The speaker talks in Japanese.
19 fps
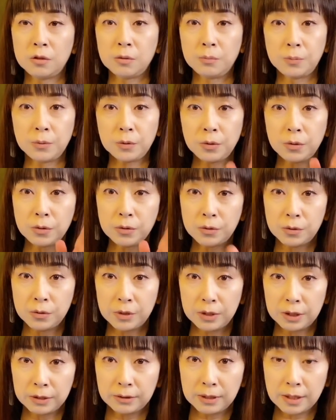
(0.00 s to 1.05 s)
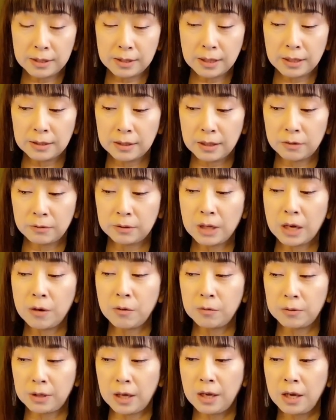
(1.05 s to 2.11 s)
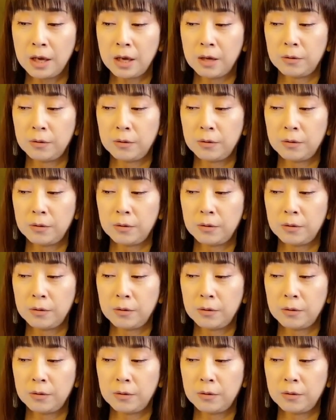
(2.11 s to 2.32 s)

のプロデュースしてくださった歌をね